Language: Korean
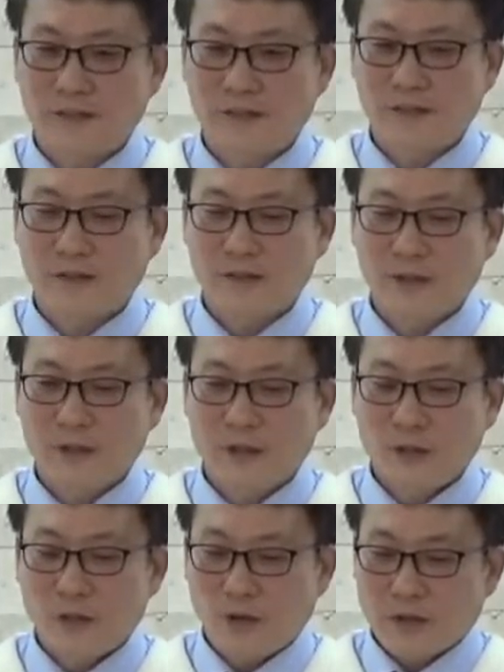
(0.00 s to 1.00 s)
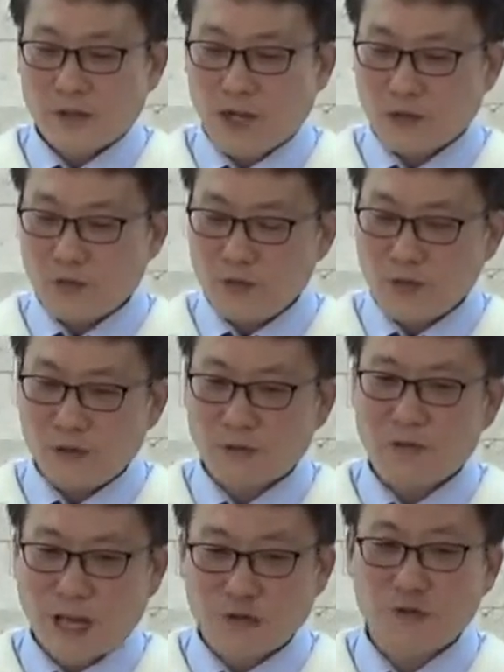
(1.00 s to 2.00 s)
어, 차순위
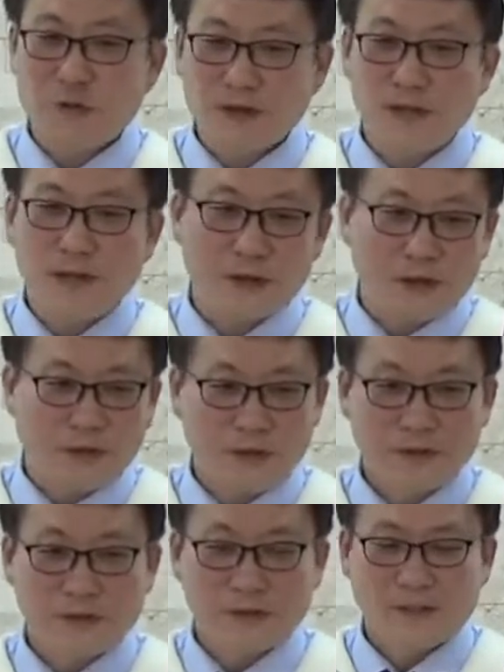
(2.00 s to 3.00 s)
것도 나중에는 해요.